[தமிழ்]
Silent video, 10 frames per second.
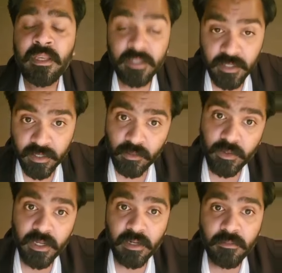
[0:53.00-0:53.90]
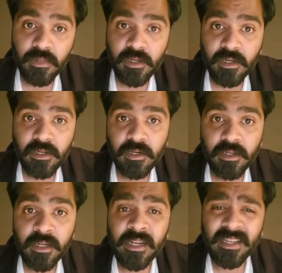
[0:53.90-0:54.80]
இது என்னுடைய அன்பு கட்டளை
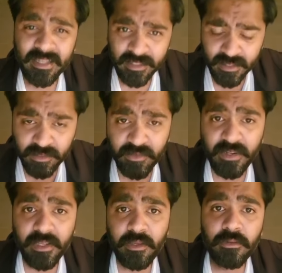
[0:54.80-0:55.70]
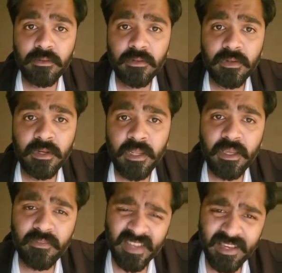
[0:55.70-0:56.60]
இது வரைக்கும்
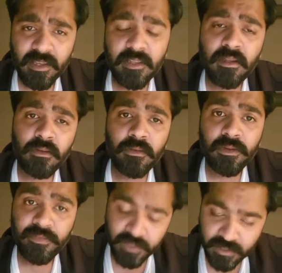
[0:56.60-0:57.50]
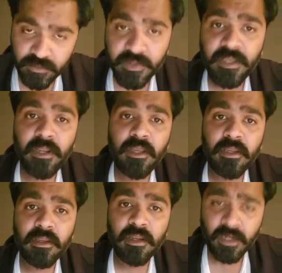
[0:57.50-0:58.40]
நீங்கள் வைக்காத அளவுக்கு ஃப்ளெக்ஸ் வைக்கிறீங்க
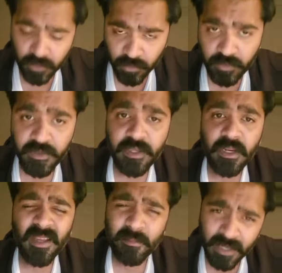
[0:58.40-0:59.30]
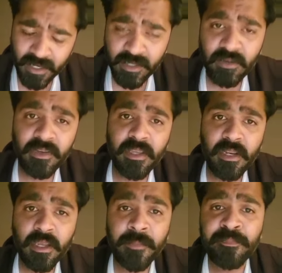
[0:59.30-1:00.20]
கட் அவுட் வைக்கிறீங்க பேனர்
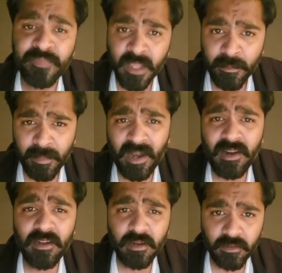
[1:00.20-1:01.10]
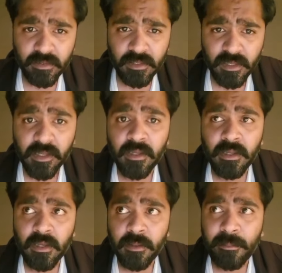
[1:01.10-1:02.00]
வைக்கிறீங்க பாலெல்லாம் வந்து
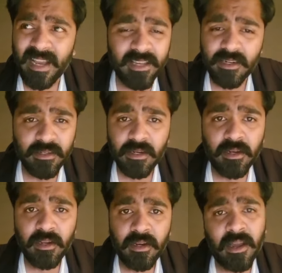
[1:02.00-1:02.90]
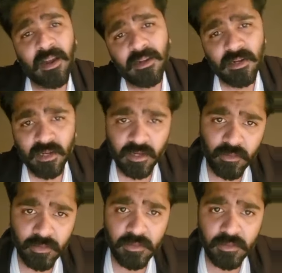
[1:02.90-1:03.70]
பாக்கெட்லலாம் இல்லை அண்டாவில்